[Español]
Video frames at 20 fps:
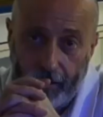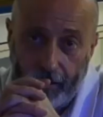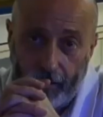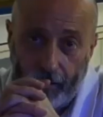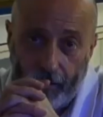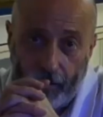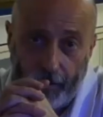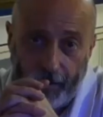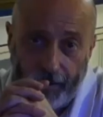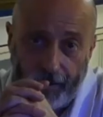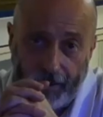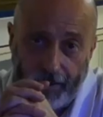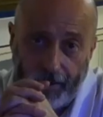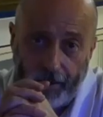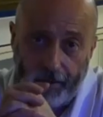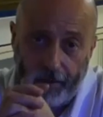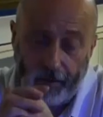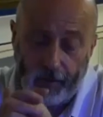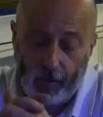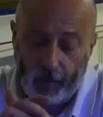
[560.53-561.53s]
lo que me estás
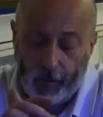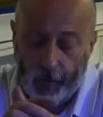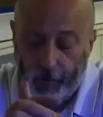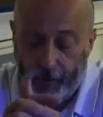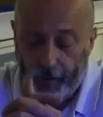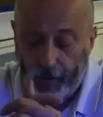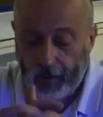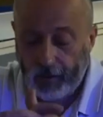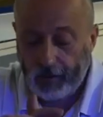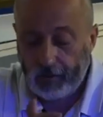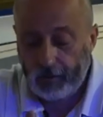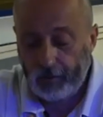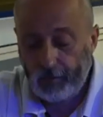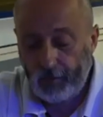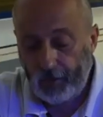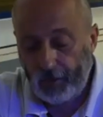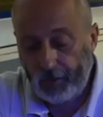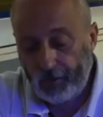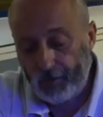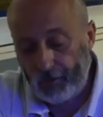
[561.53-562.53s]
haciendo vivir.
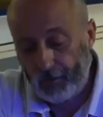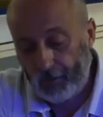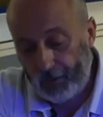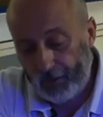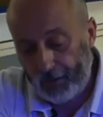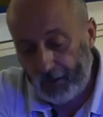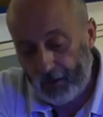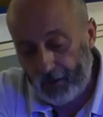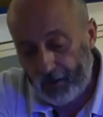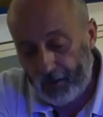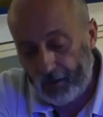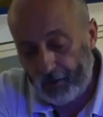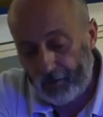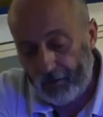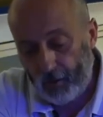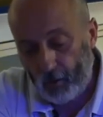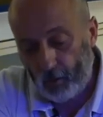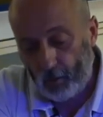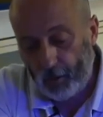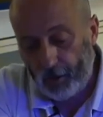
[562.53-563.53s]
Por eso quería
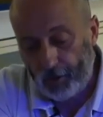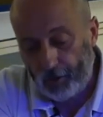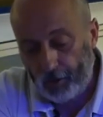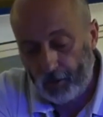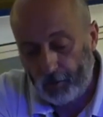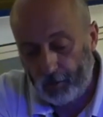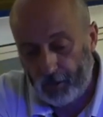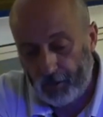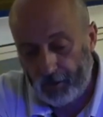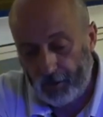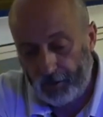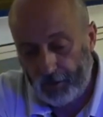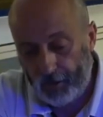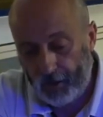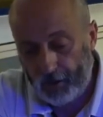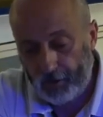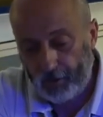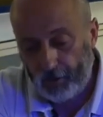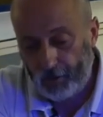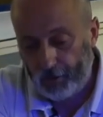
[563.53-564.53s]
realizar un vídeo pues
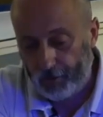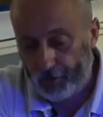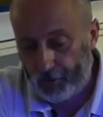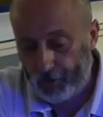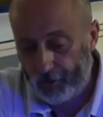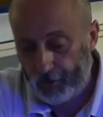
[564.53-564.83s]
dedicándolo,